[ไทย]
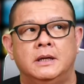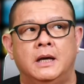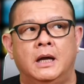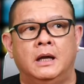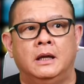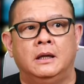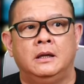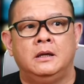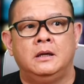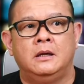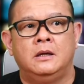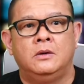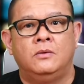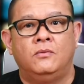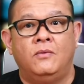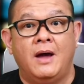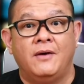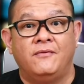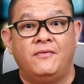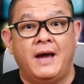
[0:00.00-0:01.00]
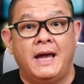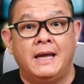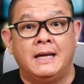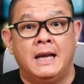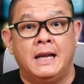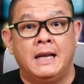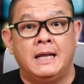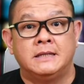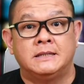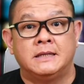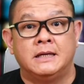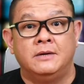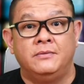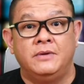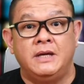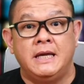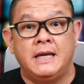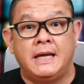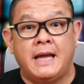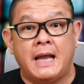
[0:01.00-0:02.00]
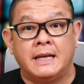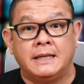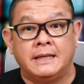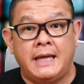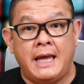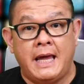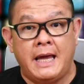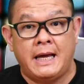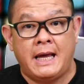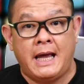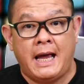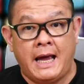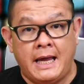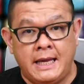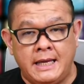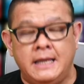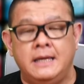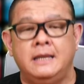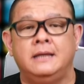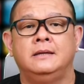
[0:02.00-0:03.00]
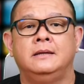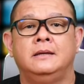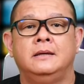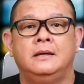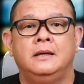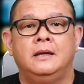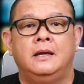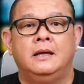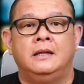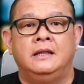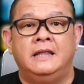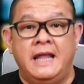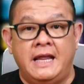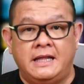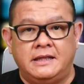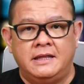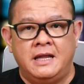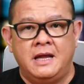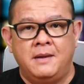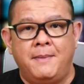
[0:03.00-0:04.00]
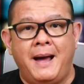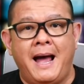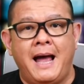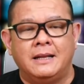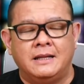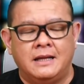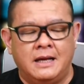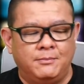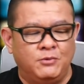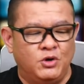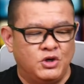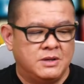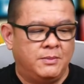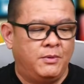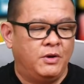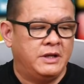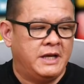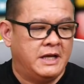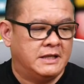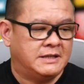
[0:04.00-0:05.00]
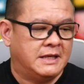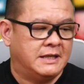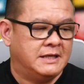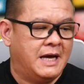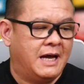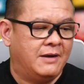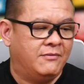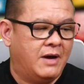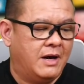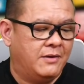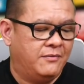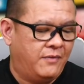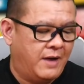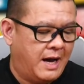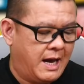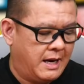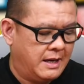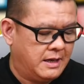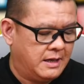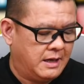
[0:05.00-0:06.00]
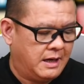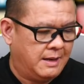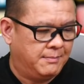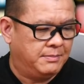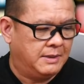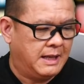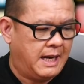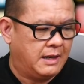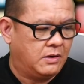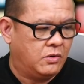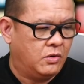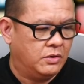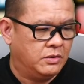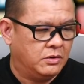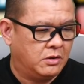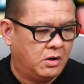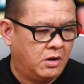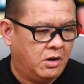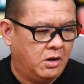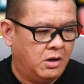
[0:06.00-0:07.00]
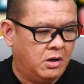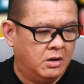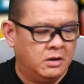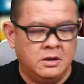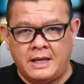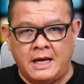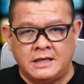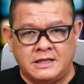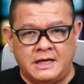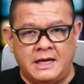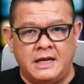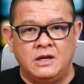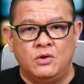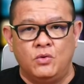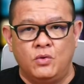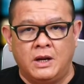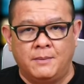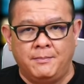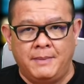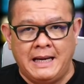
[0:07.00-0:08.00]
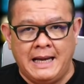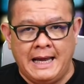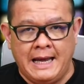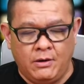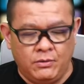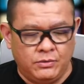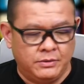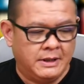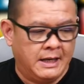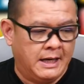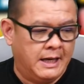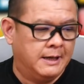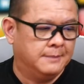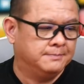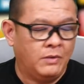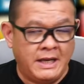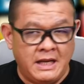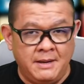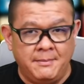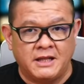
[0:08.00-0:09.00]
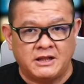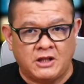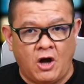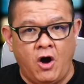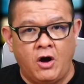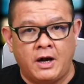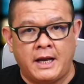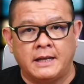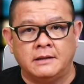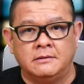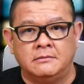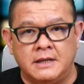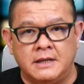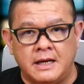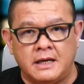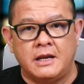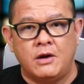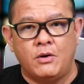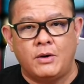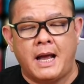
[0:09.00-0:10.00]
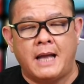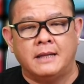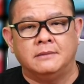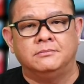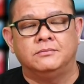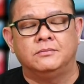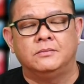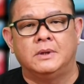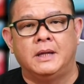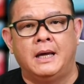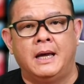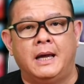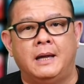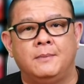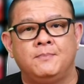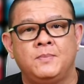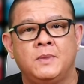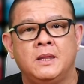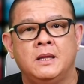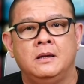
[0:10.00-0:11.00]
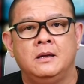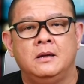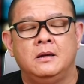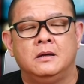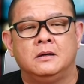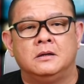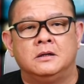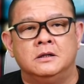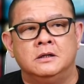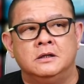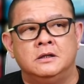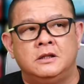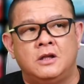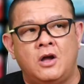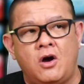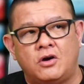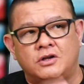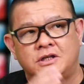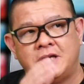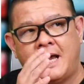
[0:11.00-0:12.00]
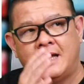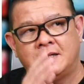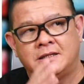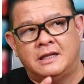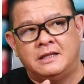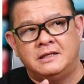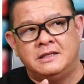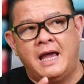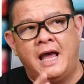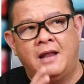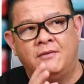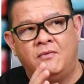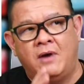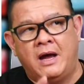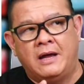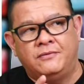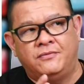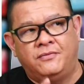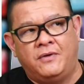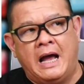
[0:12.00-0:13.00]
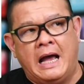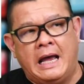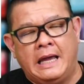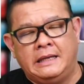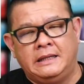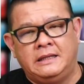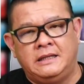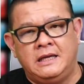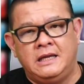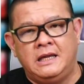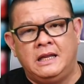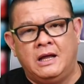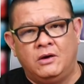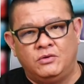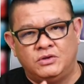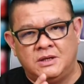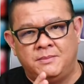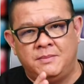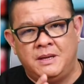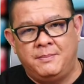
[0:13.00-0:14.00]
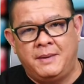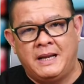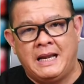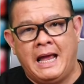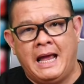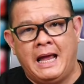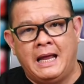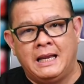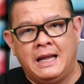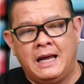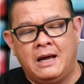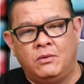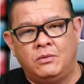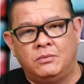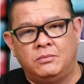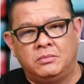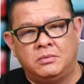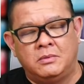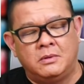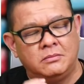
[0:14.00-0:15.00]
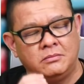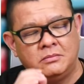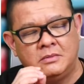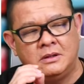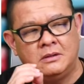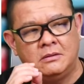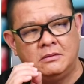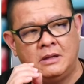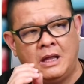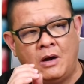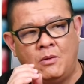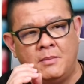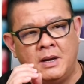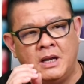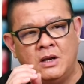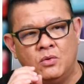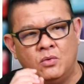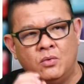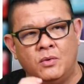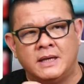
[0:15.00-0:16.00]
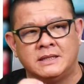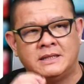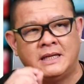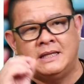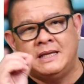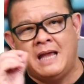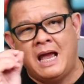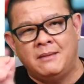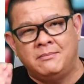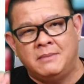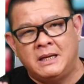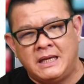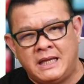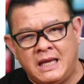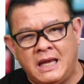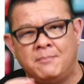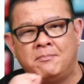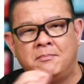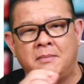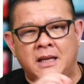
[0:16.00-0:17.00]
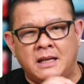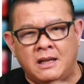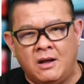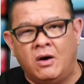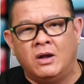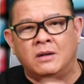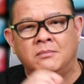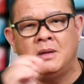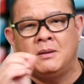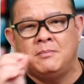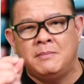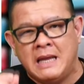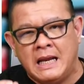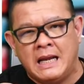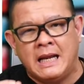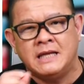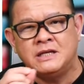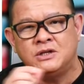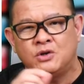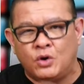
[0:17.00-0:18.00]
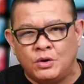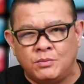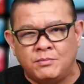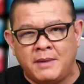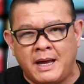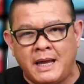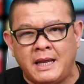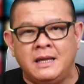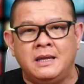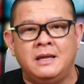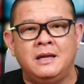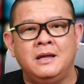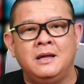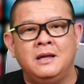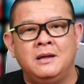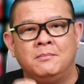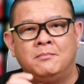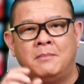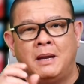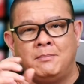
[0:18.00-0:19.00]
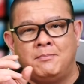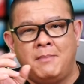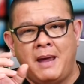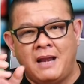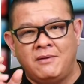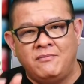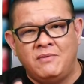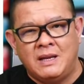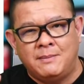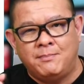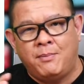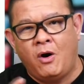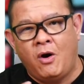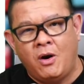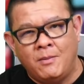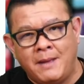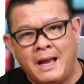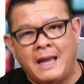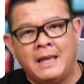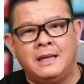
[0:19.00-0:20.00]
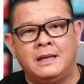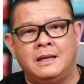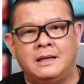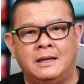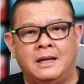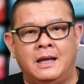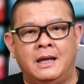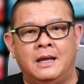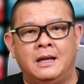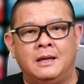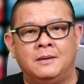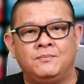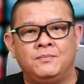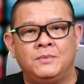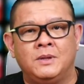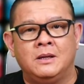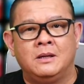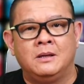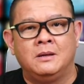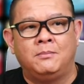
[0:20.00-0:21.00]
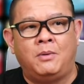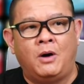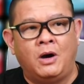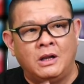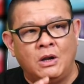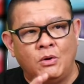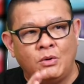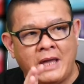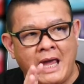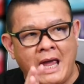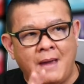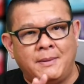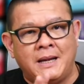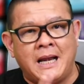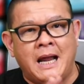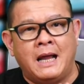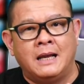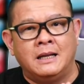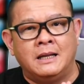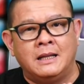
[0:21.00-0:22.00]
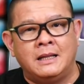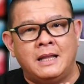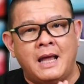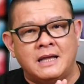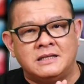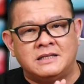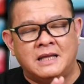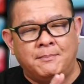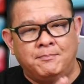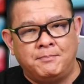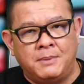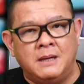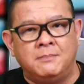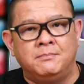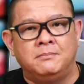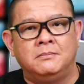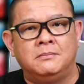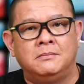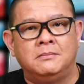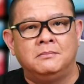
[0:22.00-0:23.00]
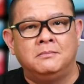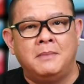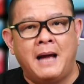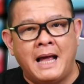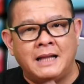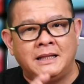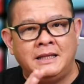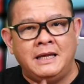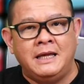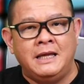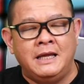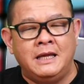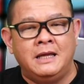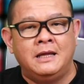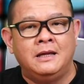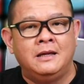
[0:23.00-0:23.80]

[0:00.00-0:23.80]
เรื่อง Wi-Fi Analyzer วิธีการแก้ไข เน็ตในบ้านนะครับโดยเฉพาะเน็ตสัญญาณ Wi-Fi นะครับหลายคนก็น่าจะได้ดูกันไปแล้วนะฮะวันนี้มาต่อกัเรื่องเดียวกันนะฮะคือนอกจากสัญญาณ Wi-Fi ที่เราจะมีปัญหาแล้ว เราไม่รู้ว่าสัญญาณมันเข้มมันอ่อนมันมีอะไรชนไหมมันแบนบิดพอไหมนะฮะพอเราแก้ปัญหานั้นได้เสร็จปุ๊บบางที